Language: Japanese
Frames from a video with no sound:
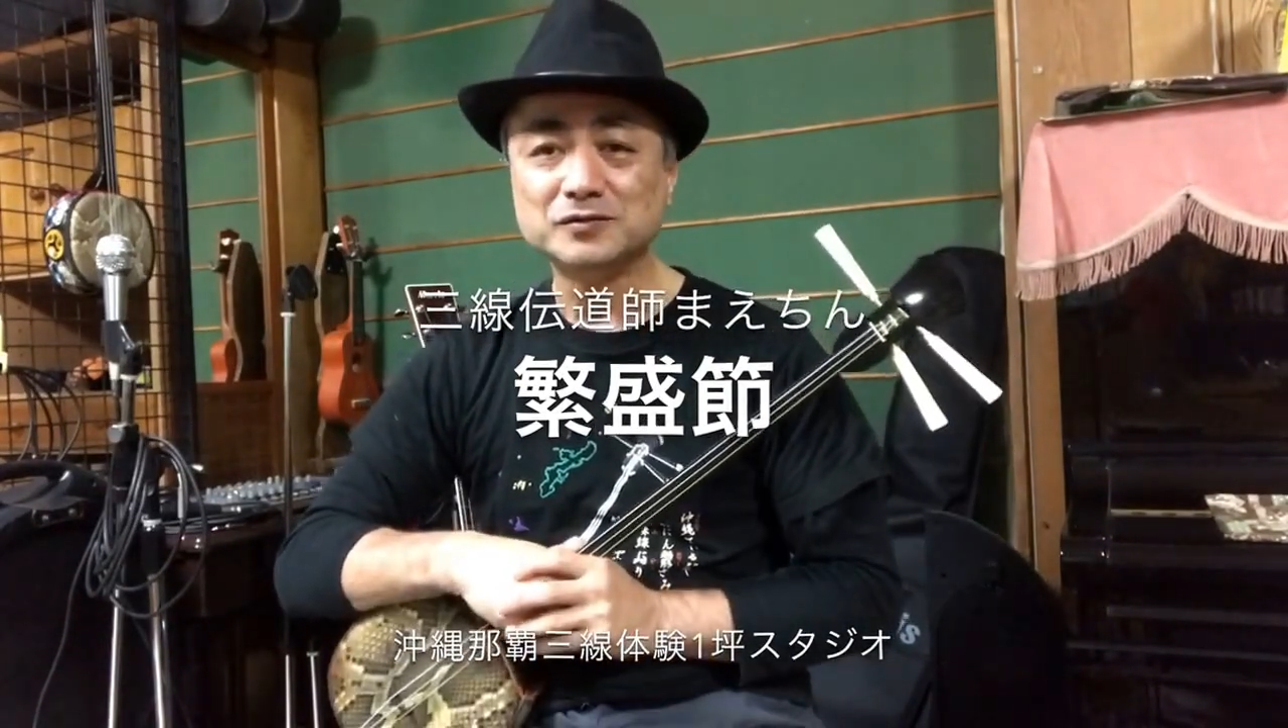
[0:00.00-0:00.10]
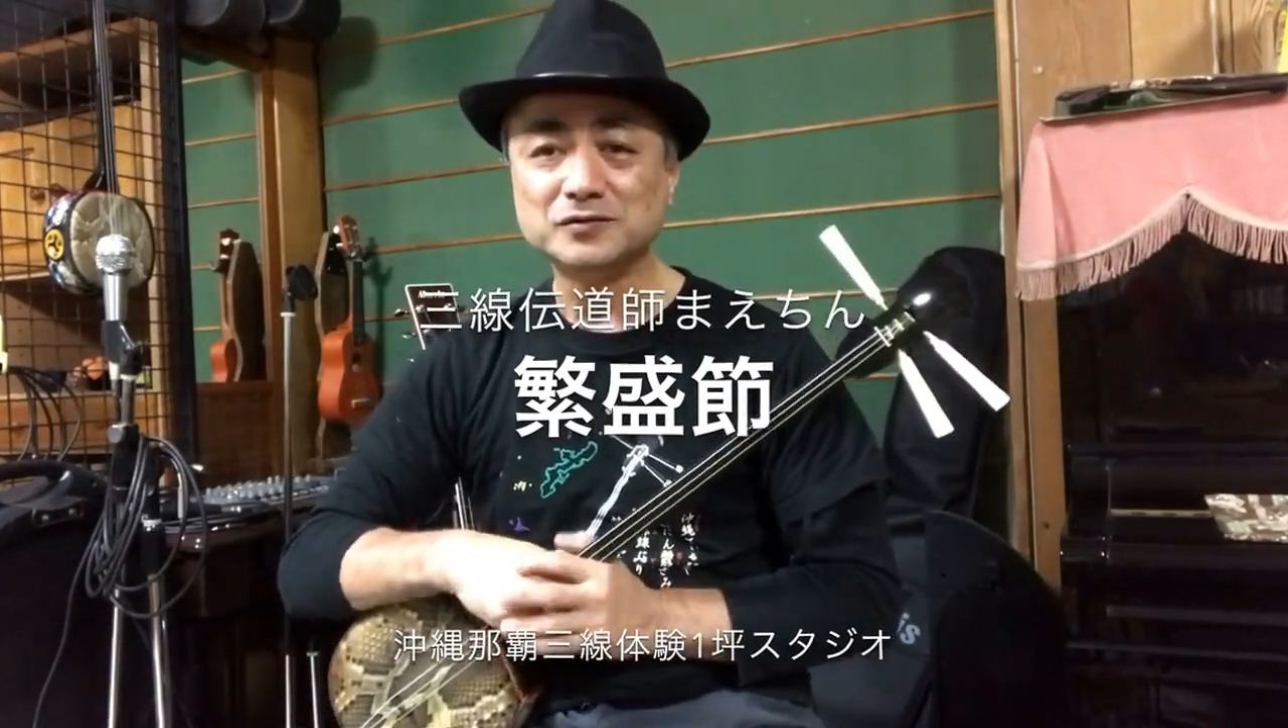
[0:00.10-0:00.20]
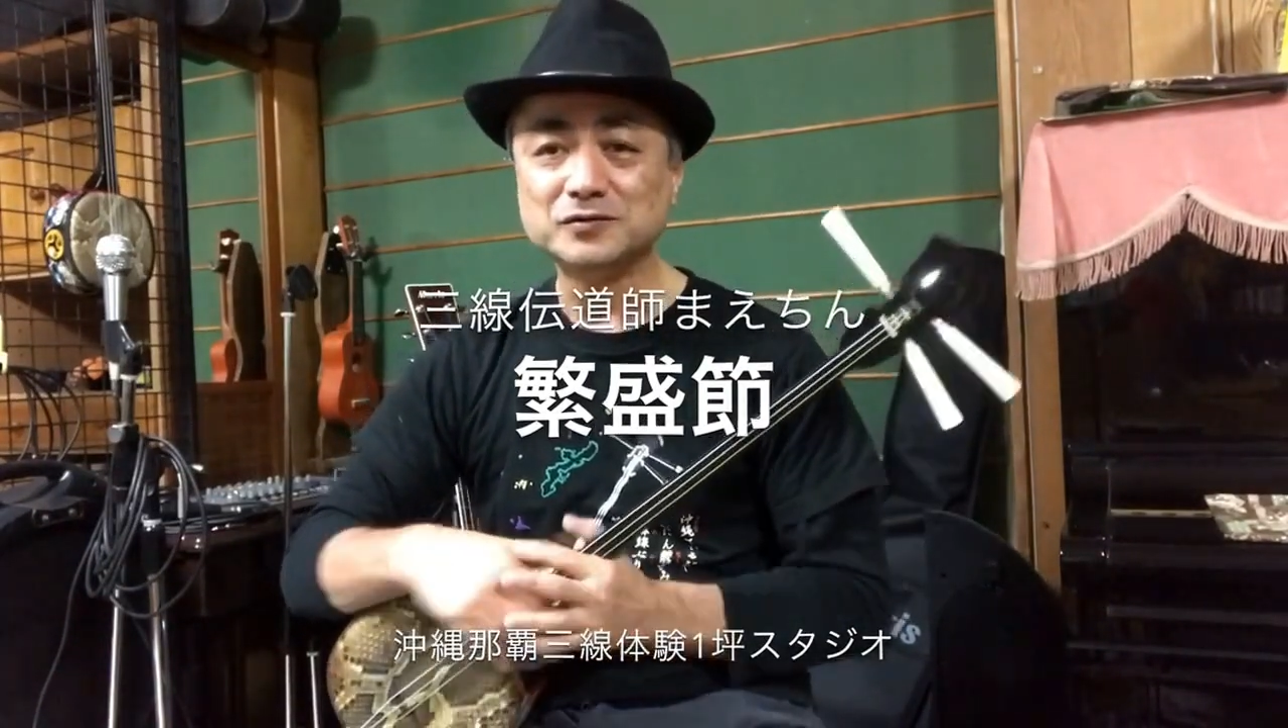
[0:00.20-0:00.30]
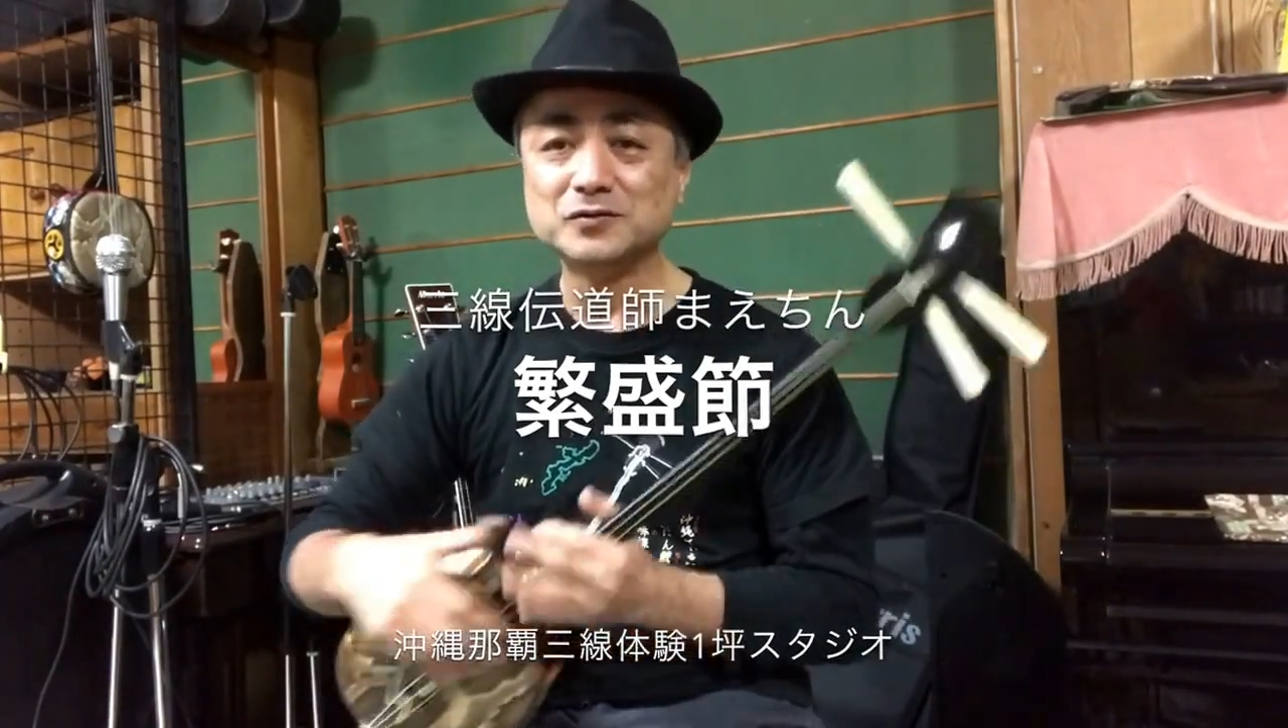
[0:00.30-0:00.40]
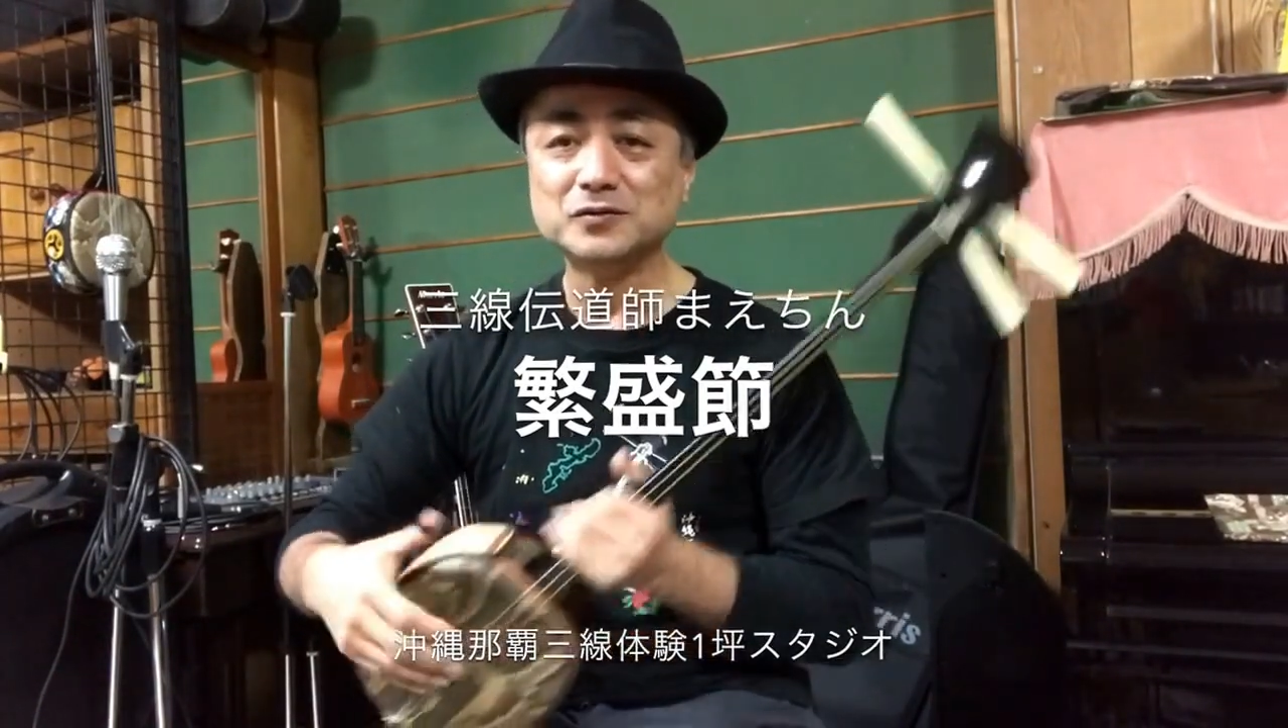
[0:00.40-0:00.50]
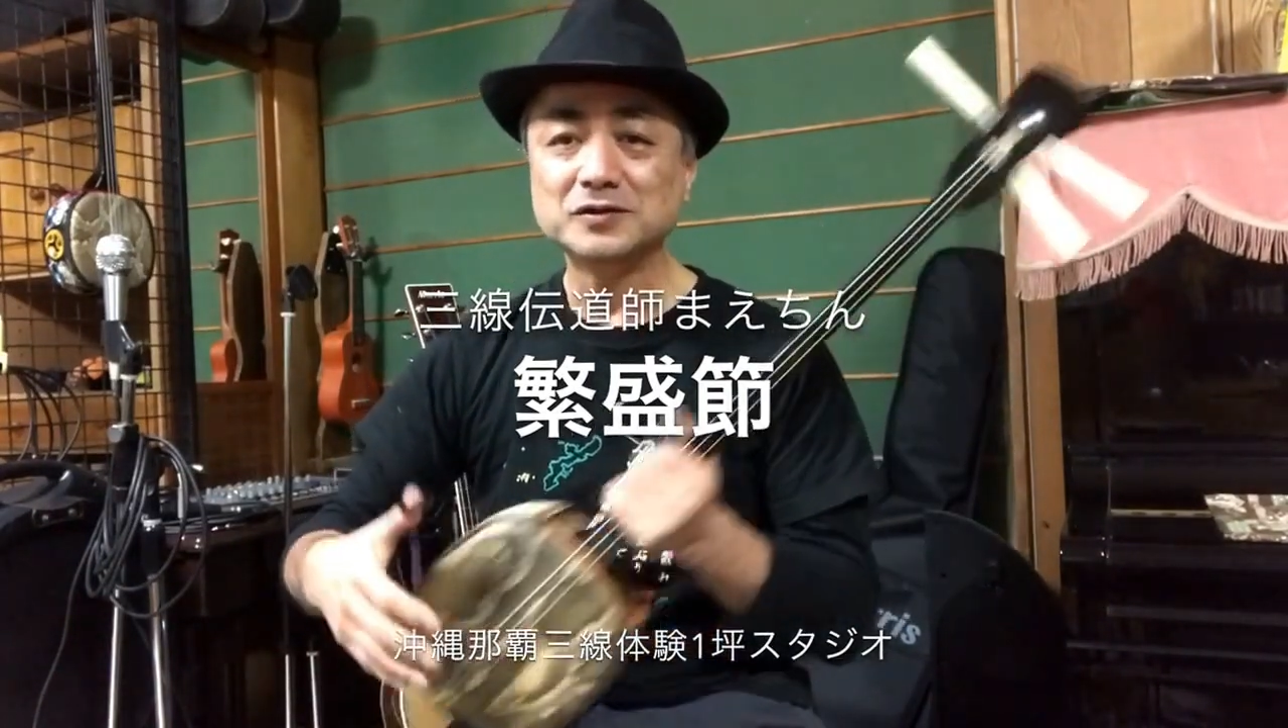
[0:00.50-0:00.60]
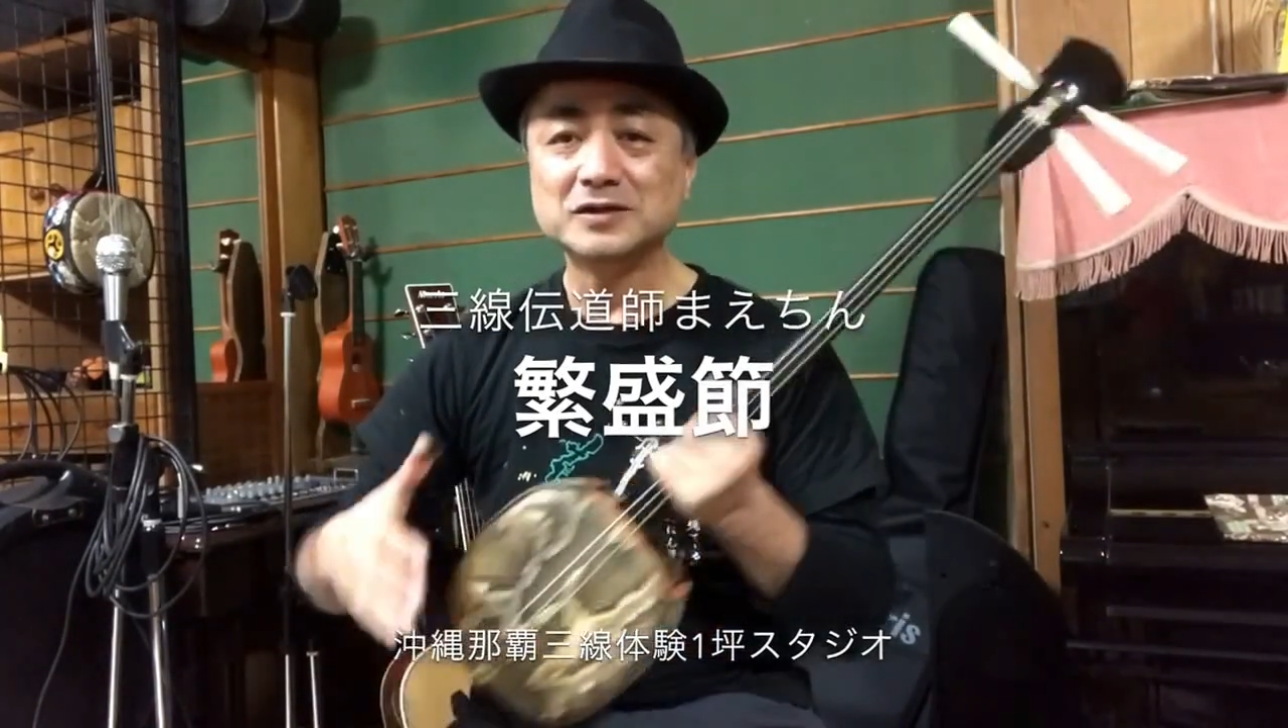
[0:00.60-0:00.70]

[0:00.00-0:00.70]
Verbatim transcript: この